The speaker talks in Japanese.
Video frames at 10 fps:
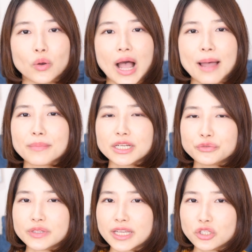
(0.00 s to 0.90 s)
あんまり
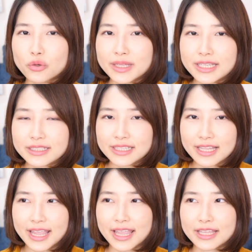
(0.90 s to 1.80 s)
普段読まなく
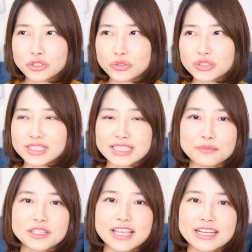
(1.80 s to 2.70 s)
てちょっと親
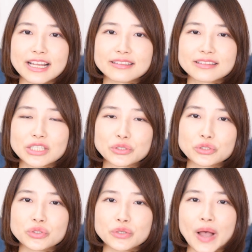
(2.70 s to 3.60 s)
しみたいなっていう
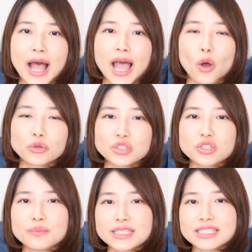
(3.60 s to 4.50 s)
人にはおす
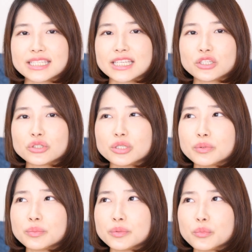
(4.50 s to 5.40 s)
すめしにくい
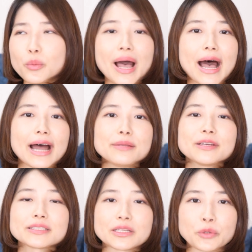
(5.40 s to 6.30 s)
部分もあり
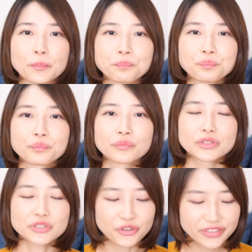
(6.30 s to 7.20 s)
ましたと。
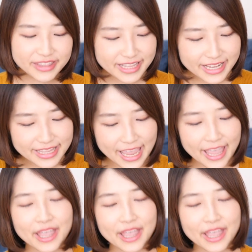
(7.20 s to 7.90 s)
そんな中で